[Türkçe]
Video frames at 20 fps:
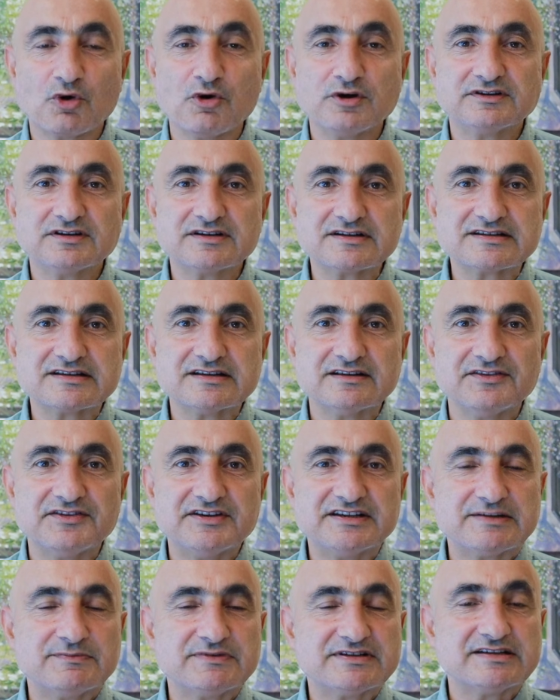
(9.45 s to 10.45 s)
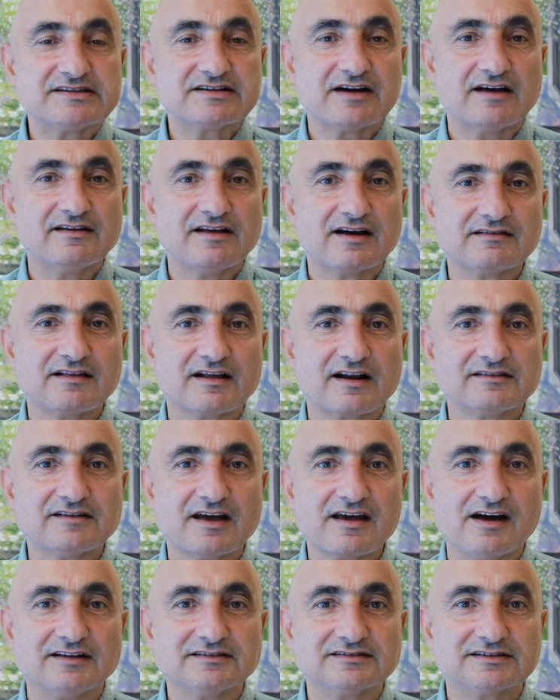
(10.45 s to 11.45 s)
Reuters'ın isimsiz kaynaklara
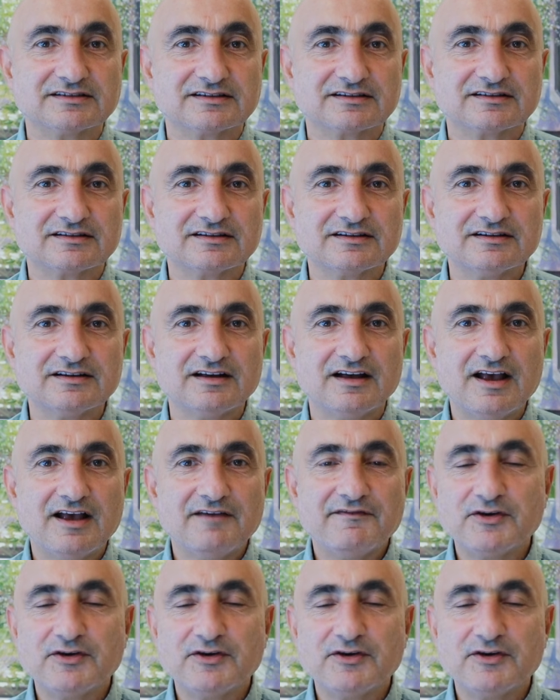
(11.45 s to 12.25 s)
dayandırdığı